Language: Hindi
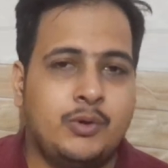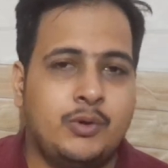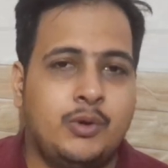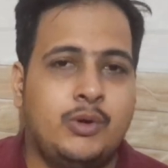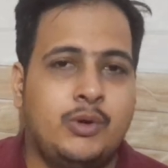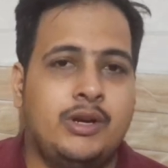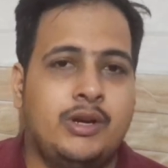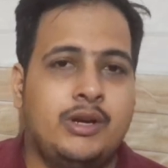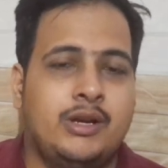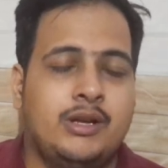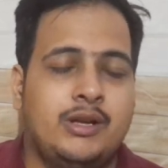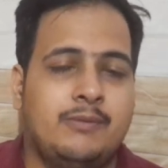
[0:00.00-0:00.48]

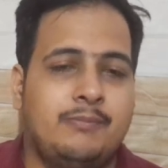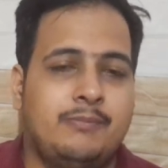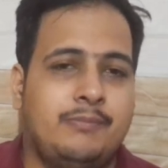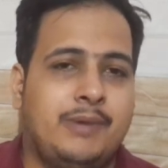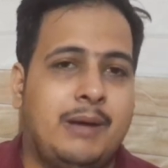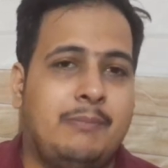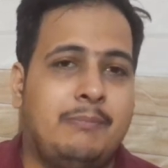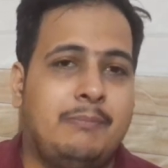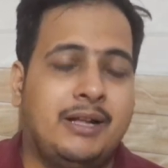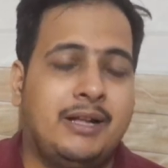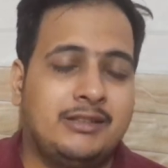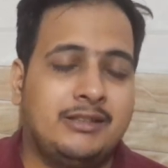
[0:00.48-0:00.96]
और
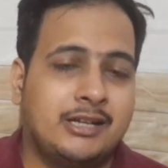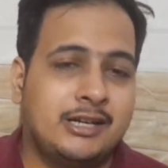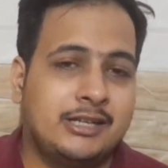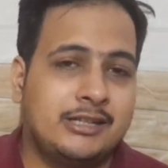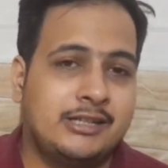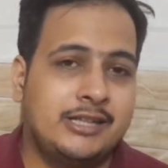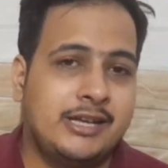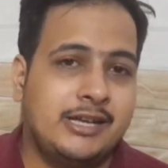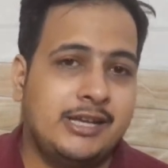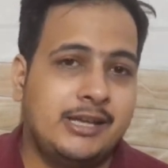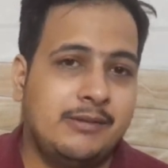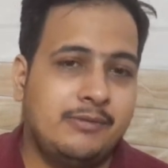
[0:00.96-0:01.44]
अब बात
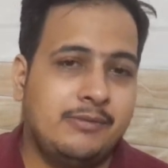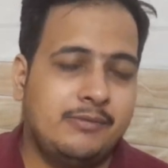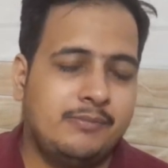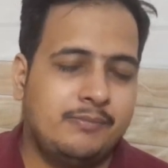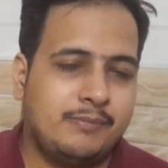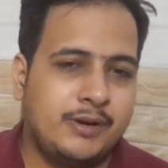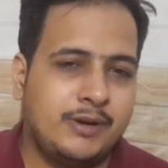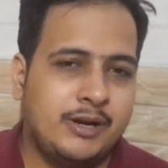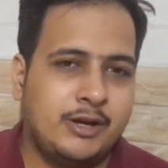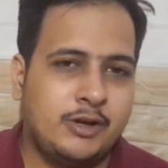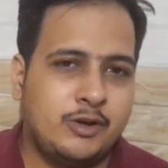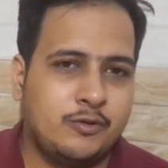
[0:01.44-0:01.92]
करते हैं कि
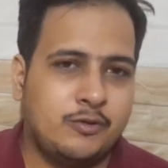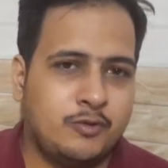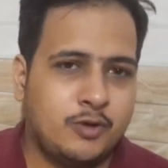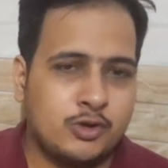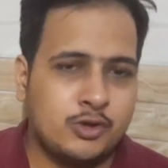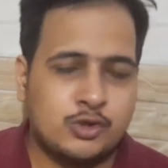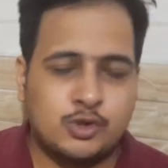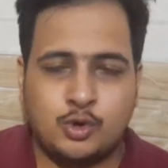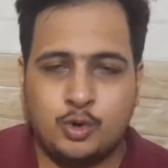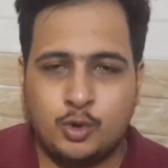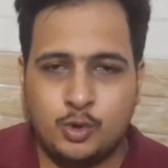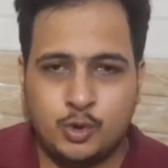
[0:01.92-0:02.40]
प्लेयर टू
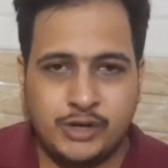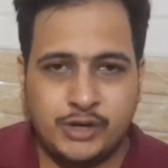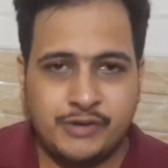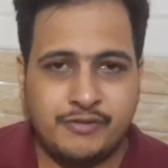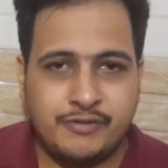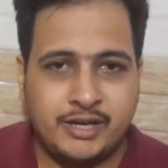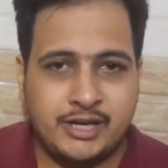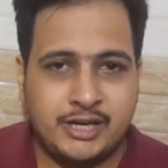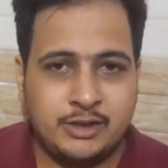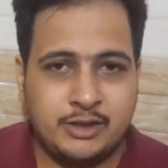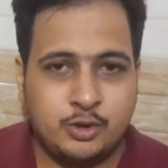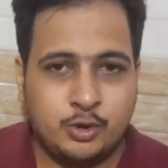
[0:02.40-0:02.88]
वॉच कौन होने
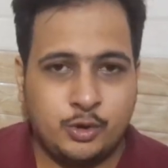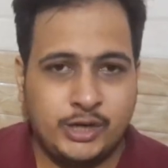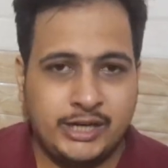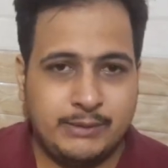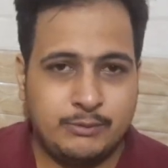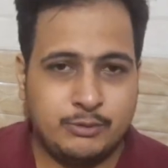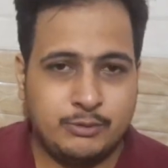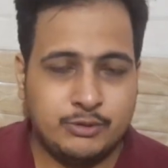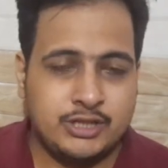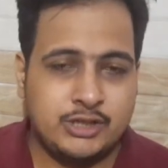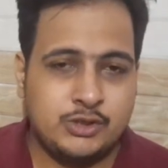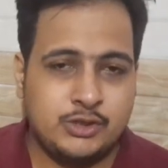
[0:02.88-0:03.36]
वाले हैं दोनों
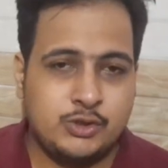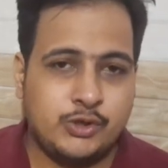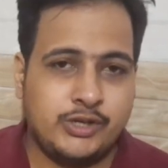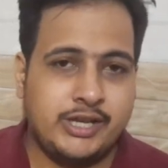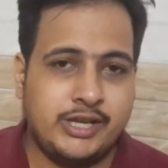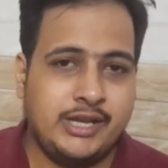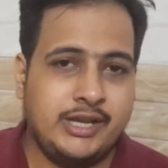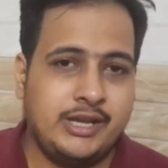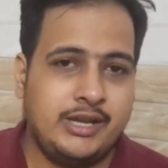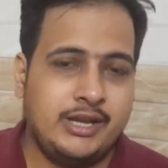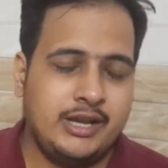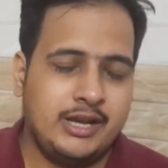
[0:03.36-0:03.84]
टीमों से जो कि